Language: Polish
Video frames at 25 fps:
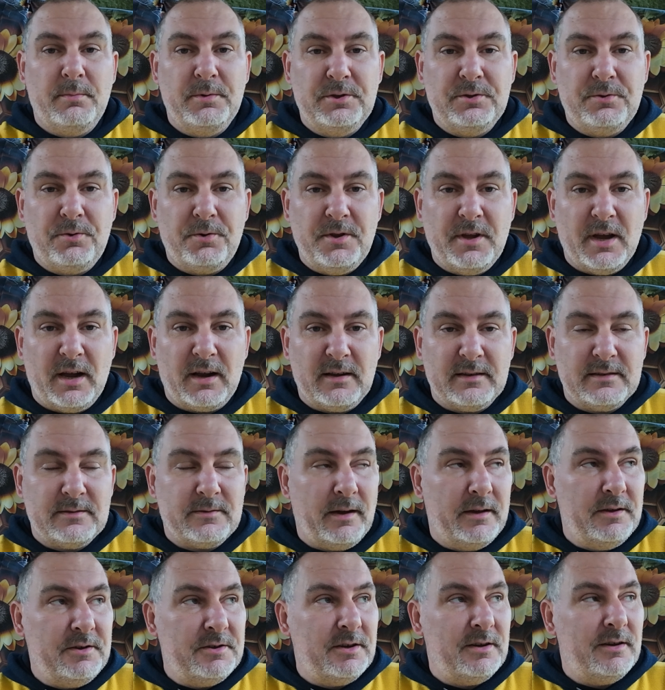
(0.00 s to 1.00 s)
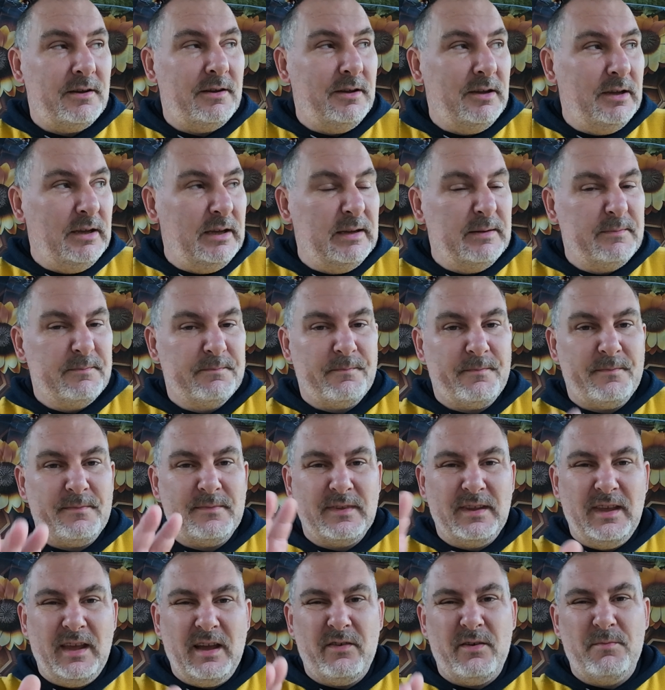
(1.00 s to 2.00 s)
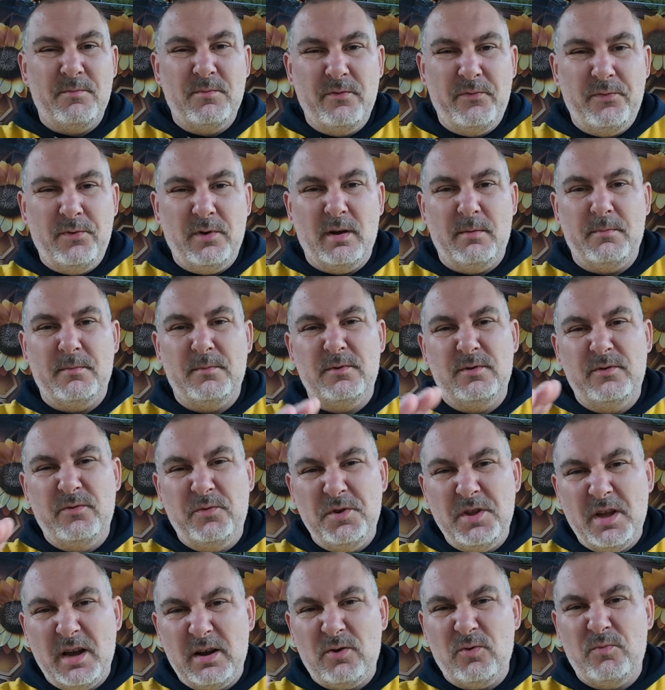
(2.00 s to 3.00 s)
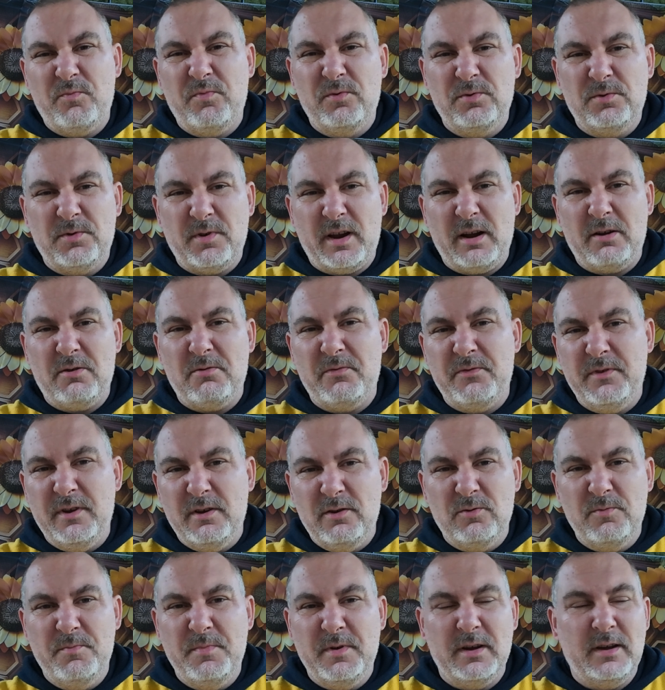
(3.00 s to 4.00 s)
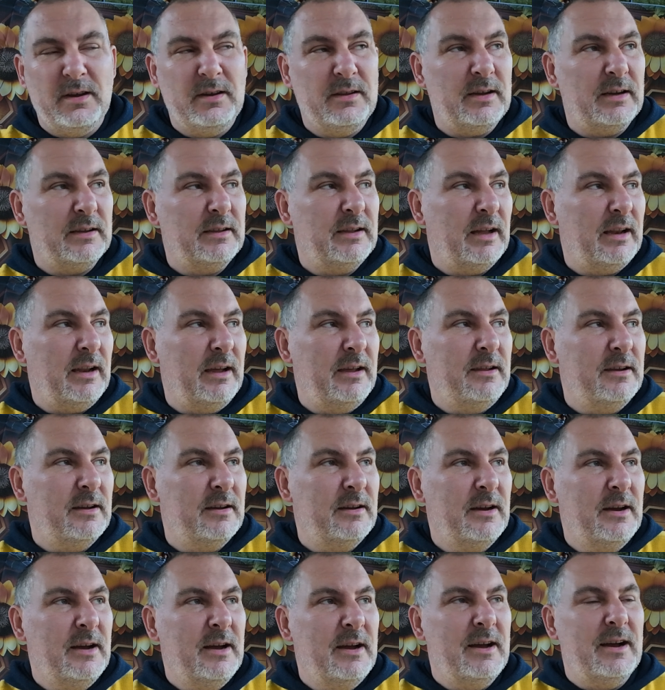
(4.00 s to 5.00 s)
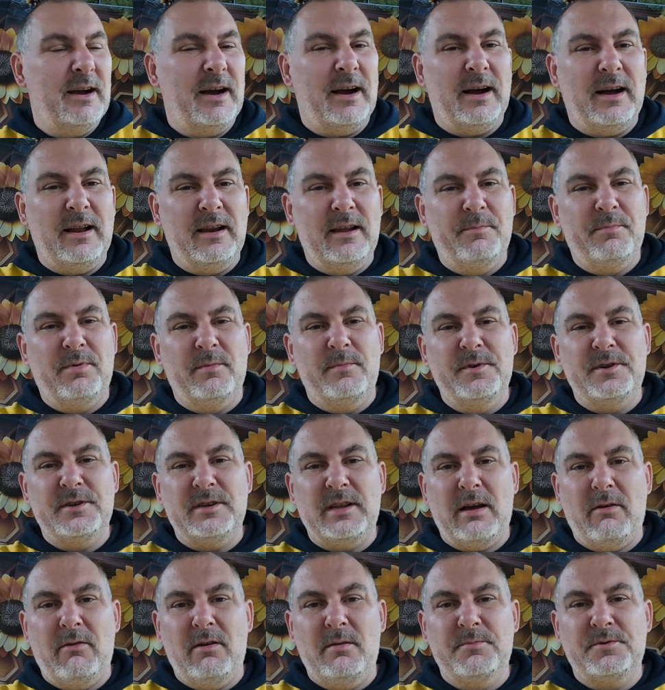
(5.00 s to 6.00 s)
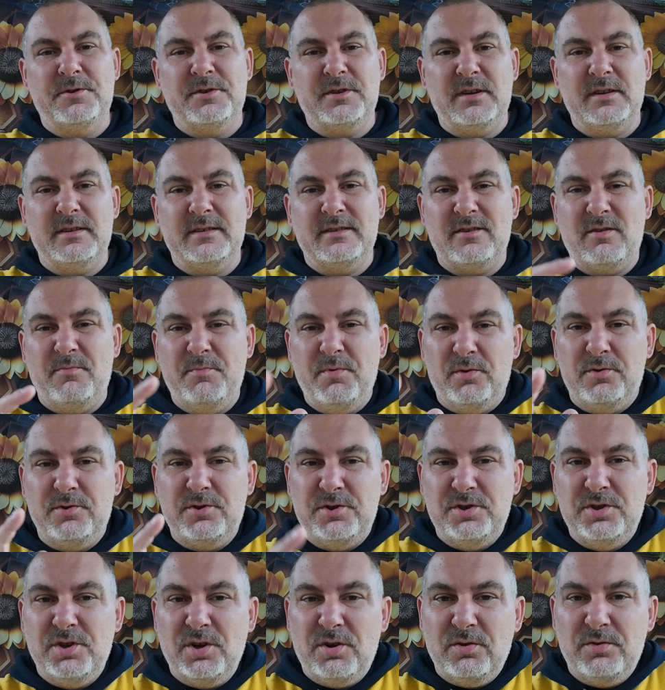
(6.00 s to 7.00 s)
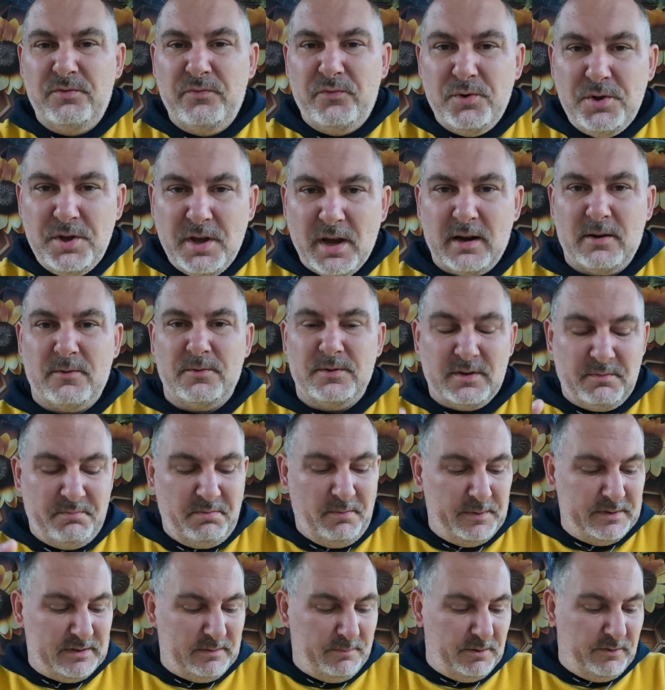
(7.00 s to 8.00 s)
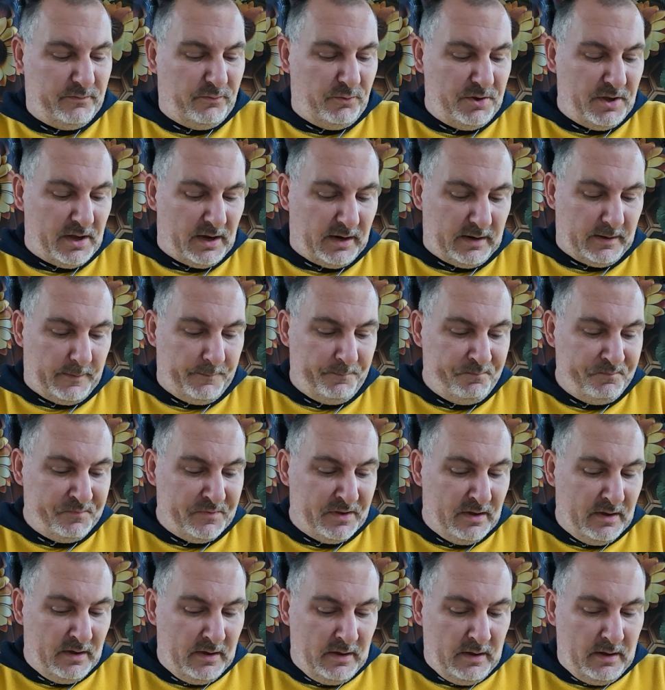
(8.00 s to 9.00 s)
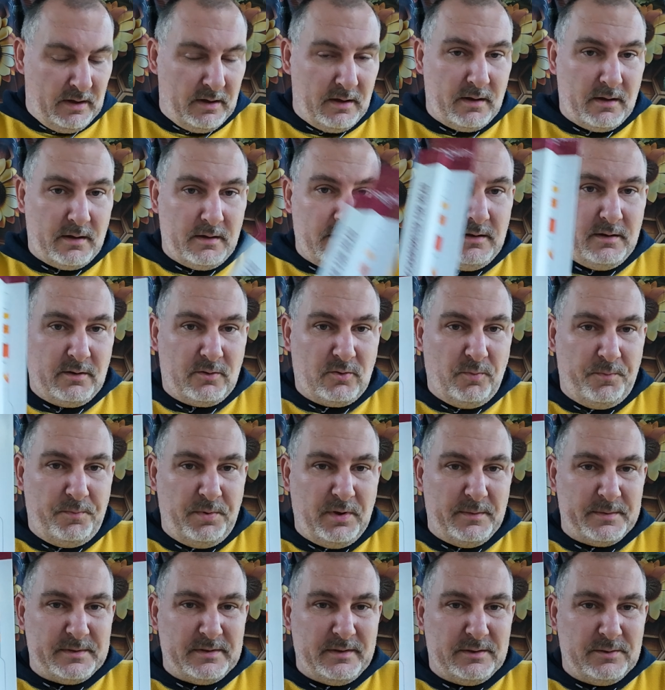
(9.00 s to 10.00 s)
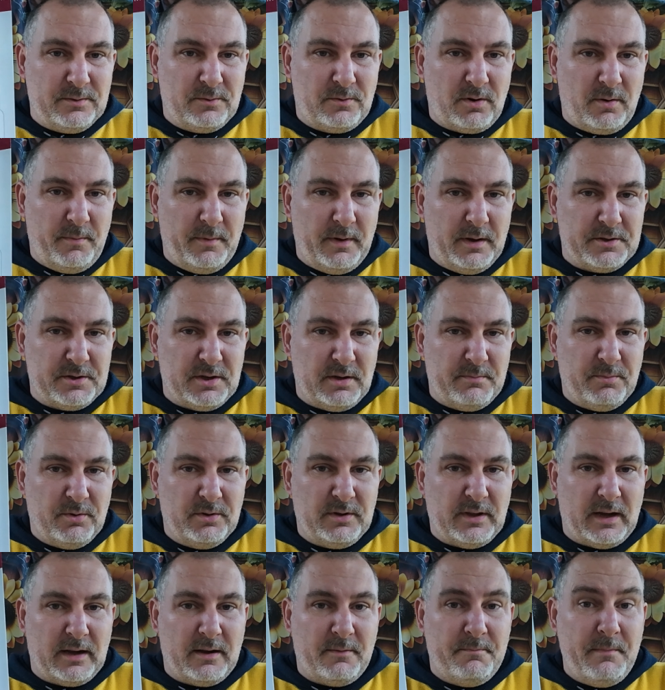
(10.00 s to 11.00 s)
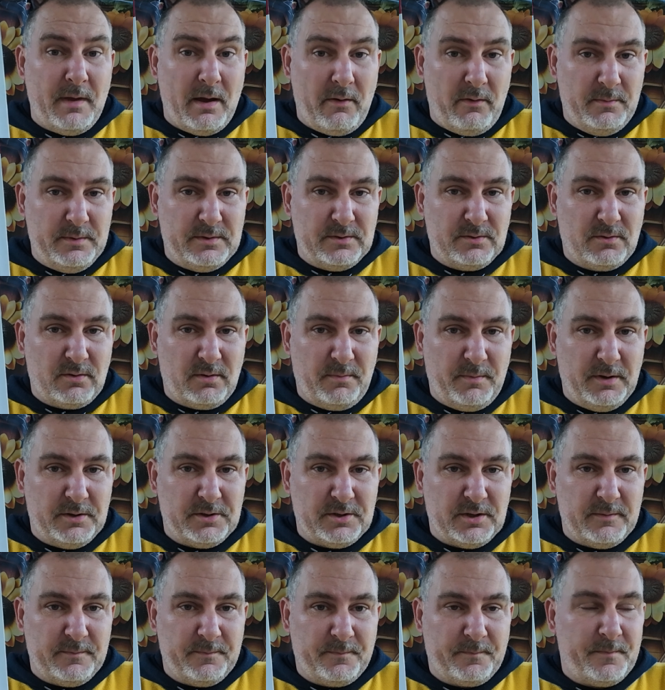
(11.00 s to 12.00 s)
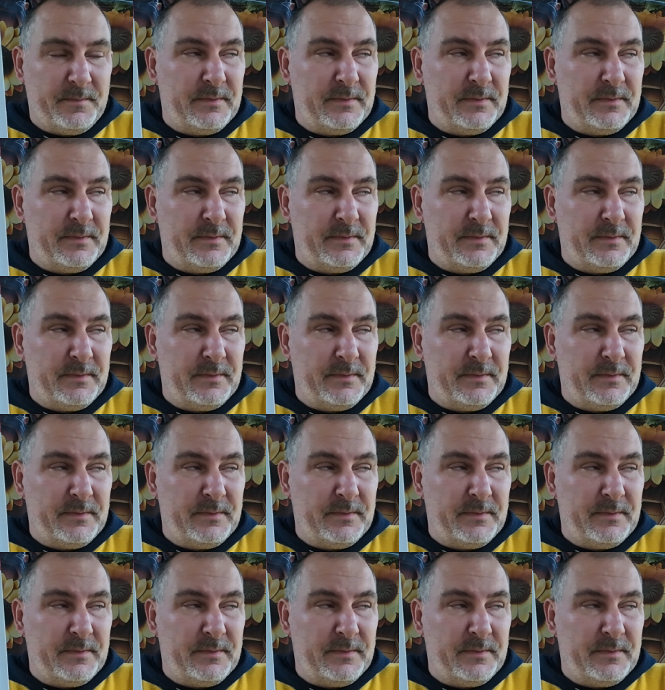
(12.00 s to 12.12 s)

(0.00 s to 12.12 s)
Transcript: robić trójniaka, słuchajcie, i ja wam mówiłem, dwójniaków, półtoraków nie lubię i tak dalej, nie? Ale pomyślałem, że zrobię odcinek o dwójniaku. Zrobimy sobie dwójniaka. Yy, I kupiłem sobie cukromierze, bo tak, miałem cukromierze,